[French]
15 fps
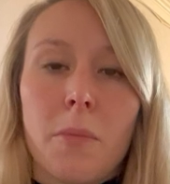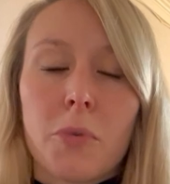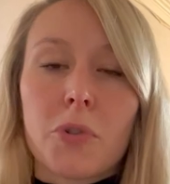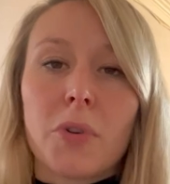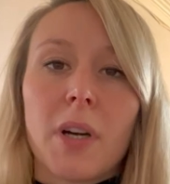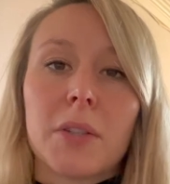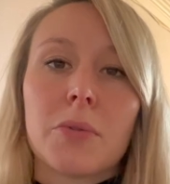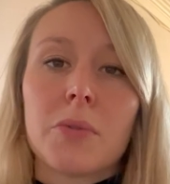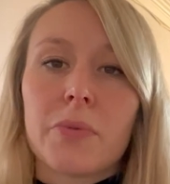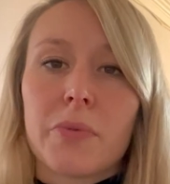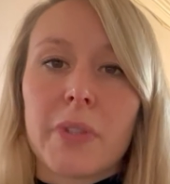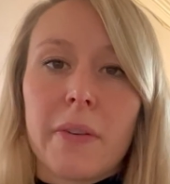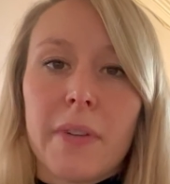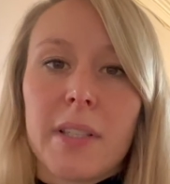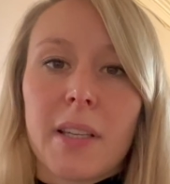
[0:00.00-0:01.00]
Bonjour à tous,
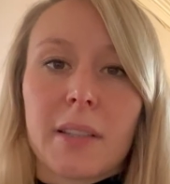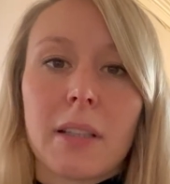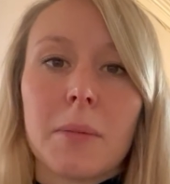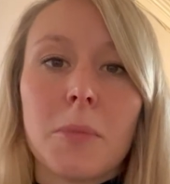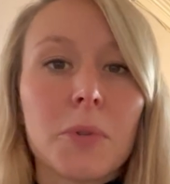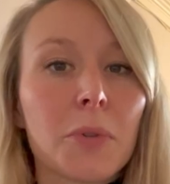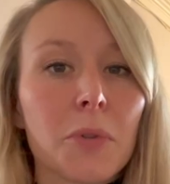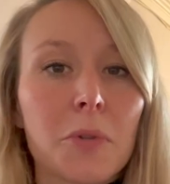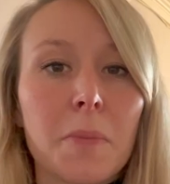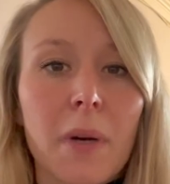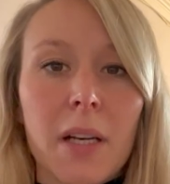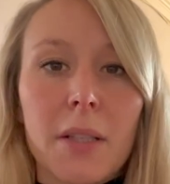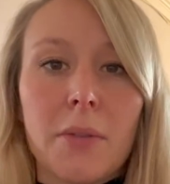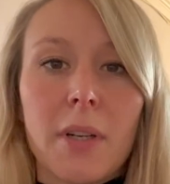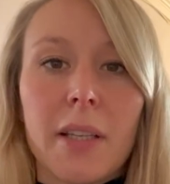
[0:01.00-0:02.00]
vous avez certainement entendu
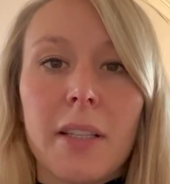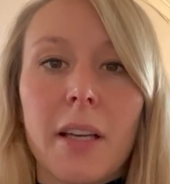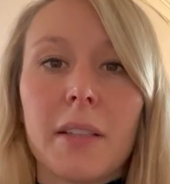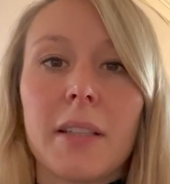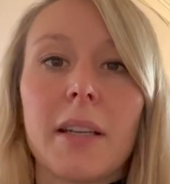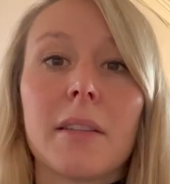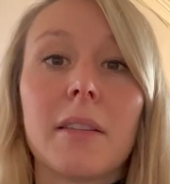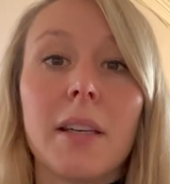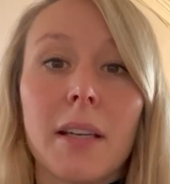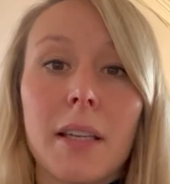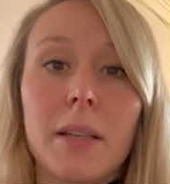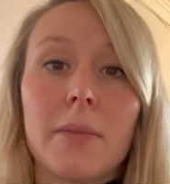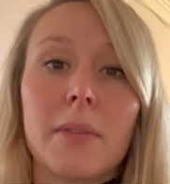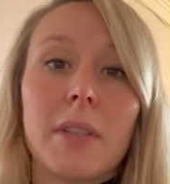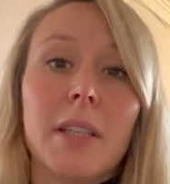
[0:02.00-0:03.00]
parler de la dernière
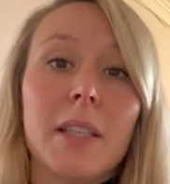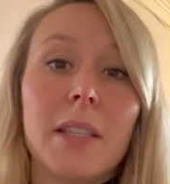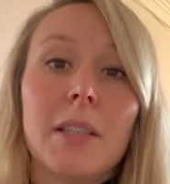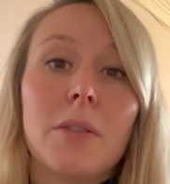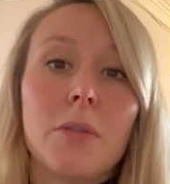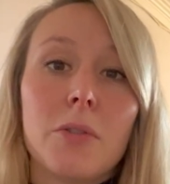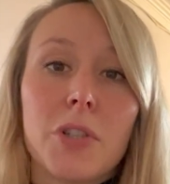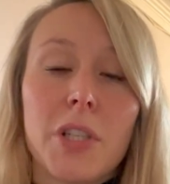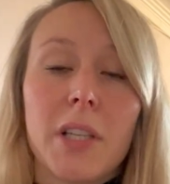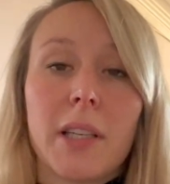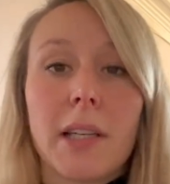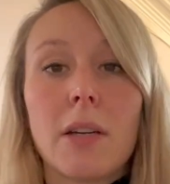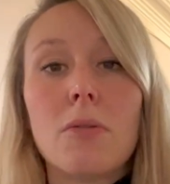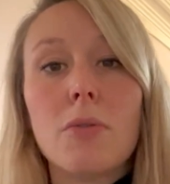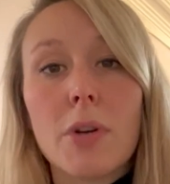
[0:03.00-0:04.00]
dérive idéologique
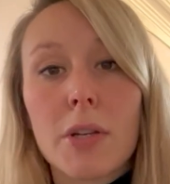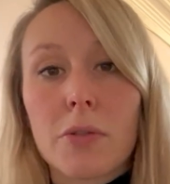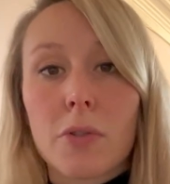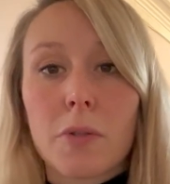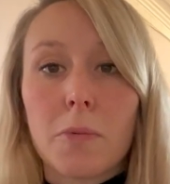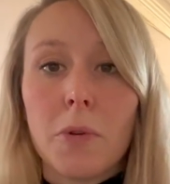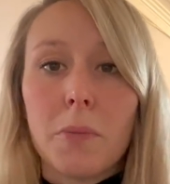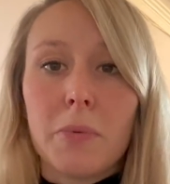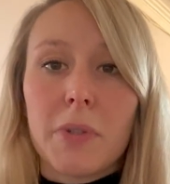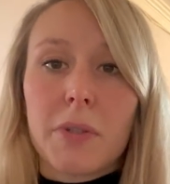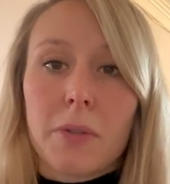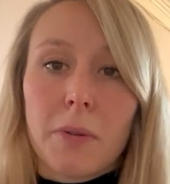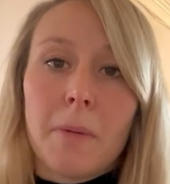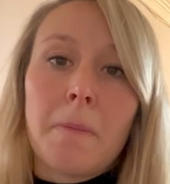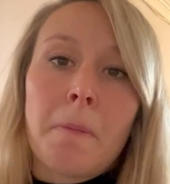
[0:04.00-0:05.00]
qui a eu lieu à Sciences Po,
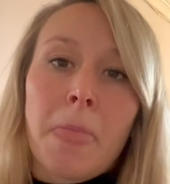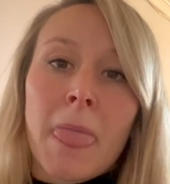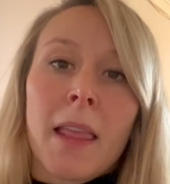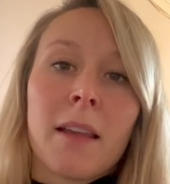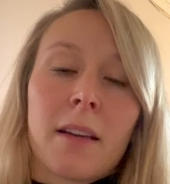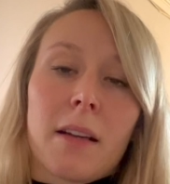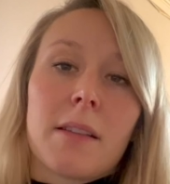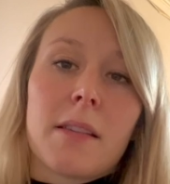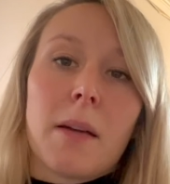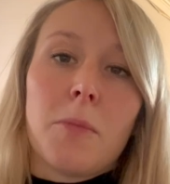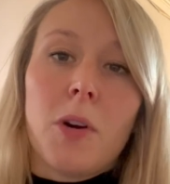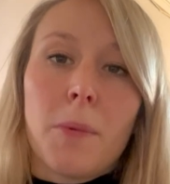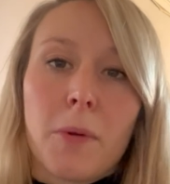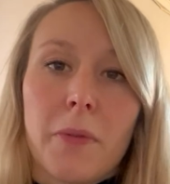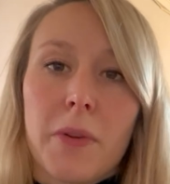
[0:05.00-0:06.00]
puisque
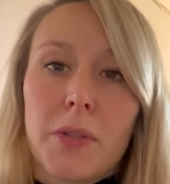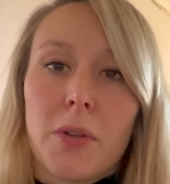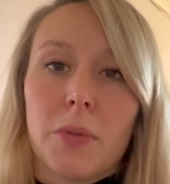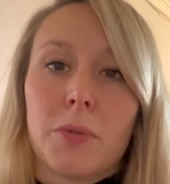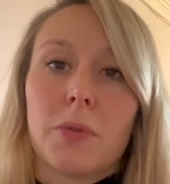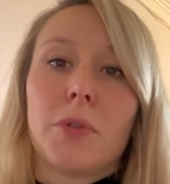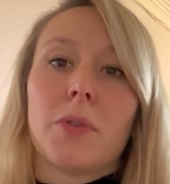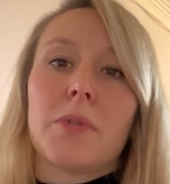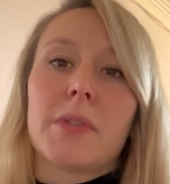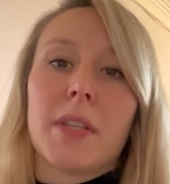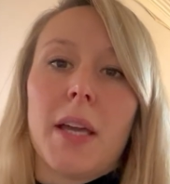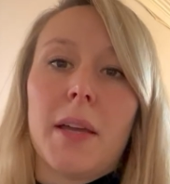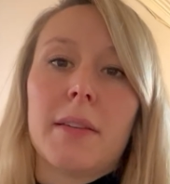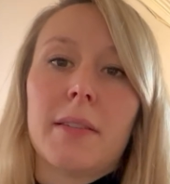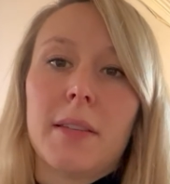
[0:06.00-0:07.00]
récemment un professeur de danse
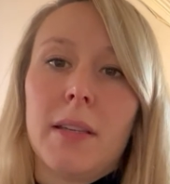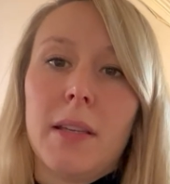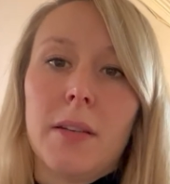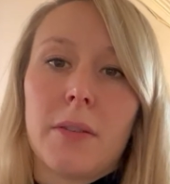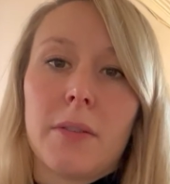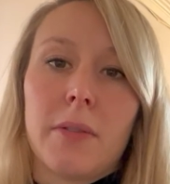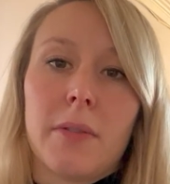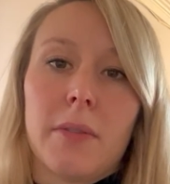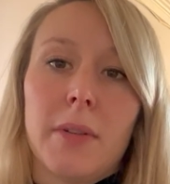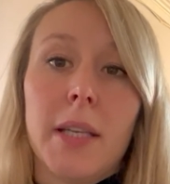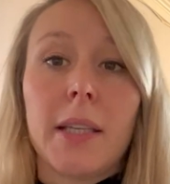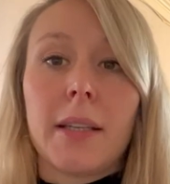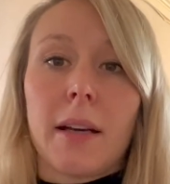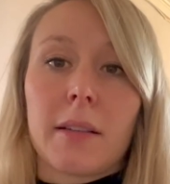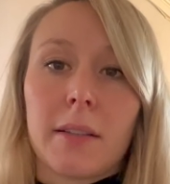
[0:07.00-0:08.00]
a été euh,
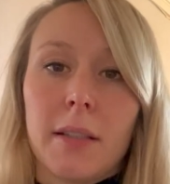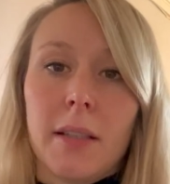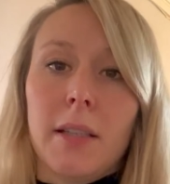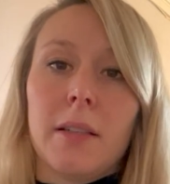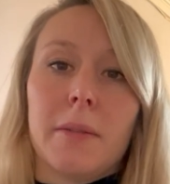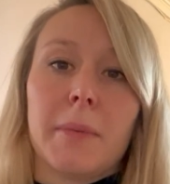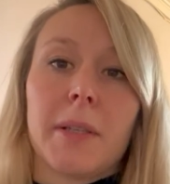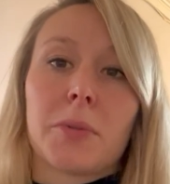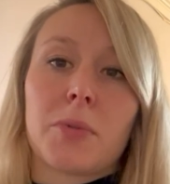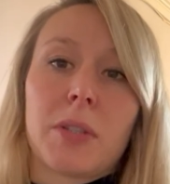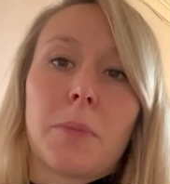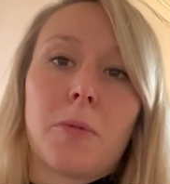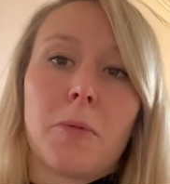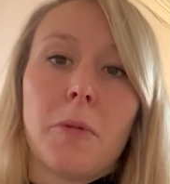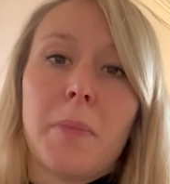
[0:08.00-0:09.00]
écarté, eh bien, tout
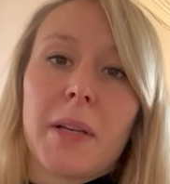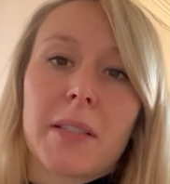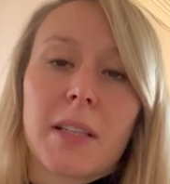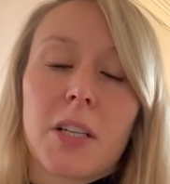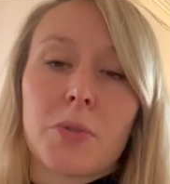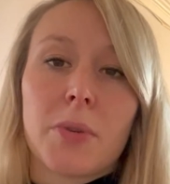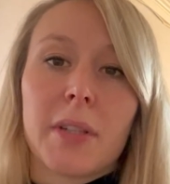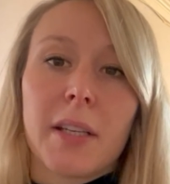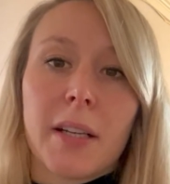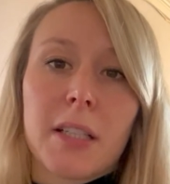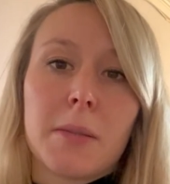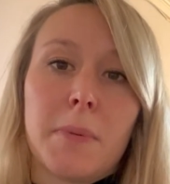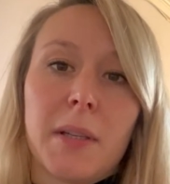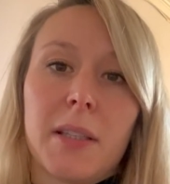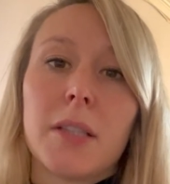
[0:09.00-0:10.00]
simplement parce qu'elle souhaitait
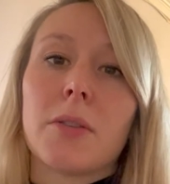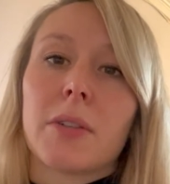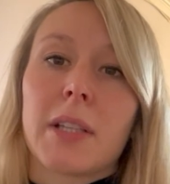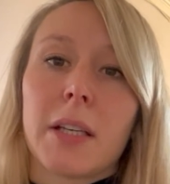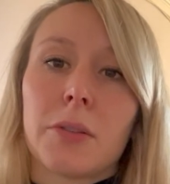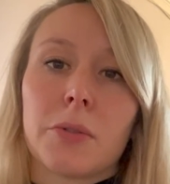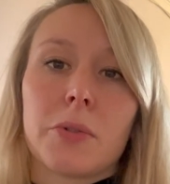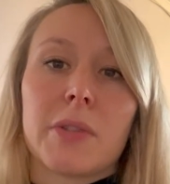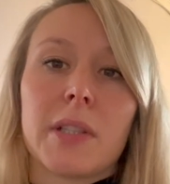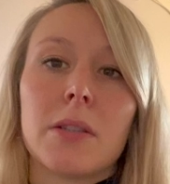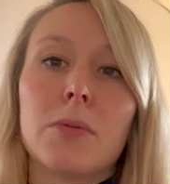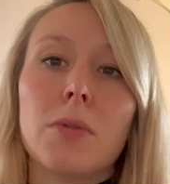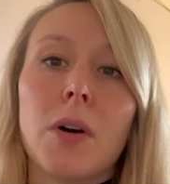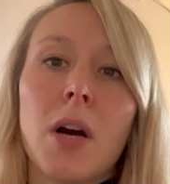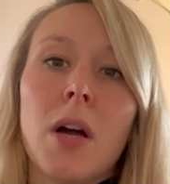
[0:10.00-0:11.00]
respecter dans le cadre de ses
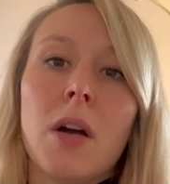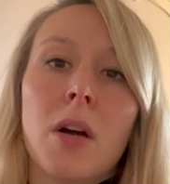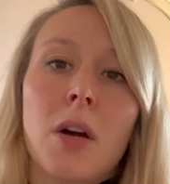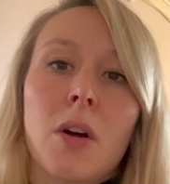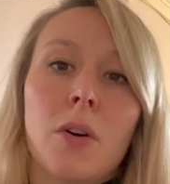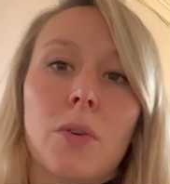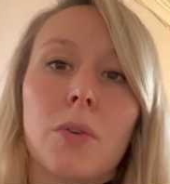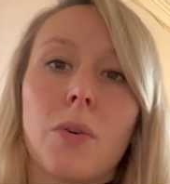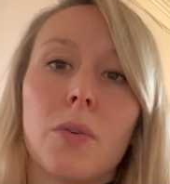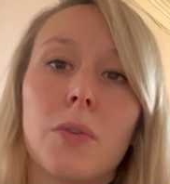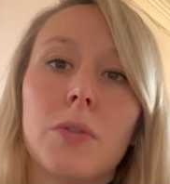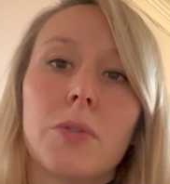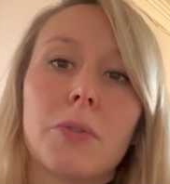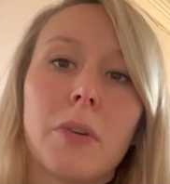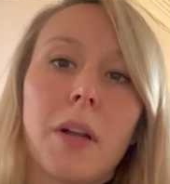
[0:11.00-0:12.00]
cours le
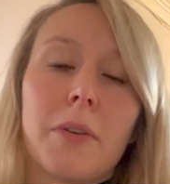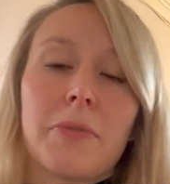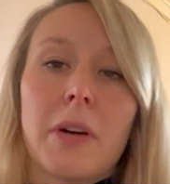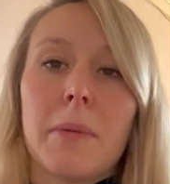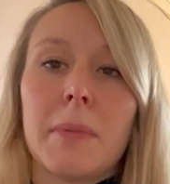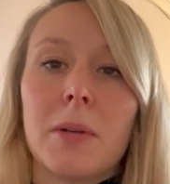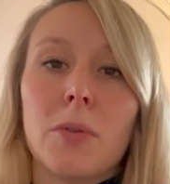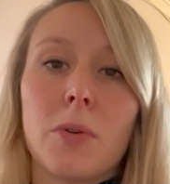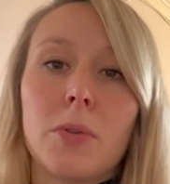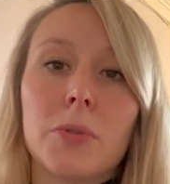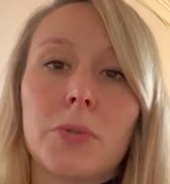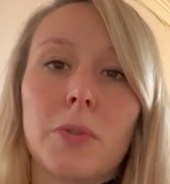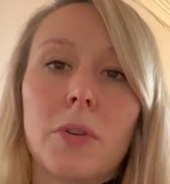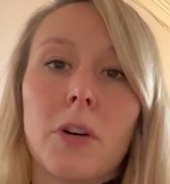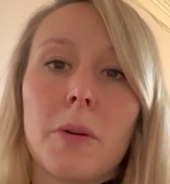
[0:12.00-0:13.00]
rôle de la femme et le
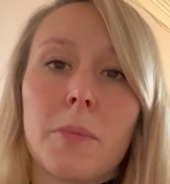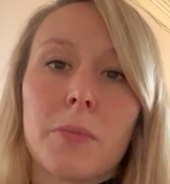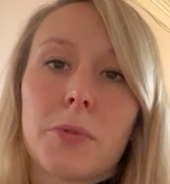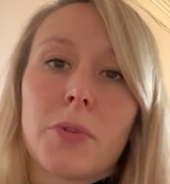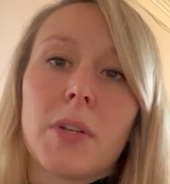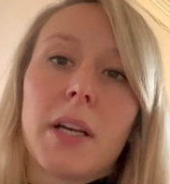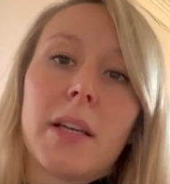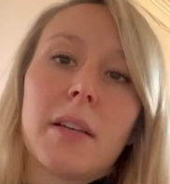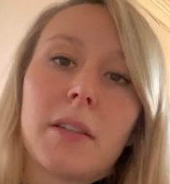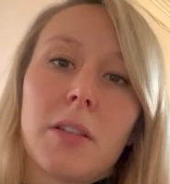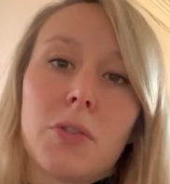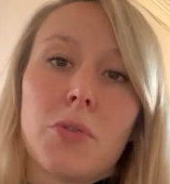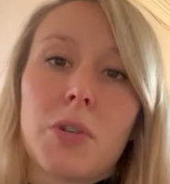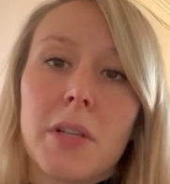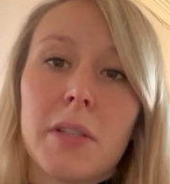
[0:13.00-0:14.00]
rôle de l'homme. Cela a été
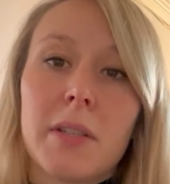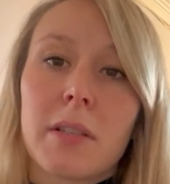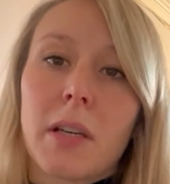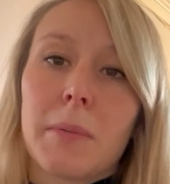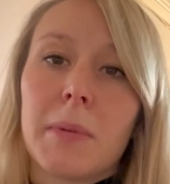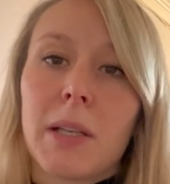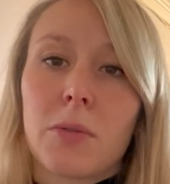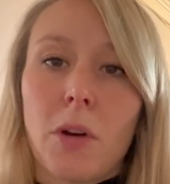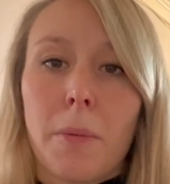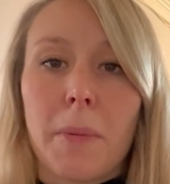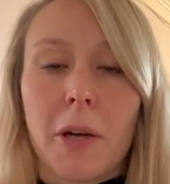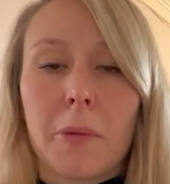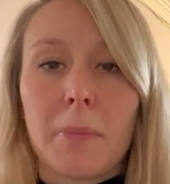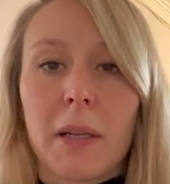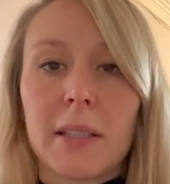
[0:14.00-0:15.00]
jugé discriminatoire
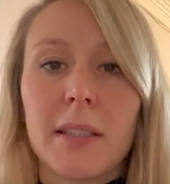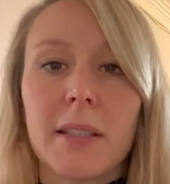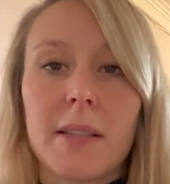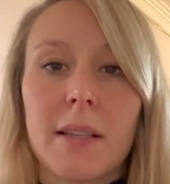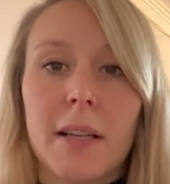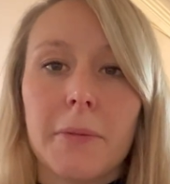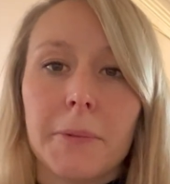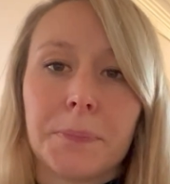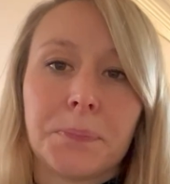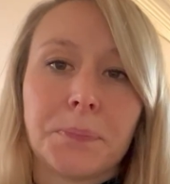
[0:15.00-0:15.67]
par une partie des élèves,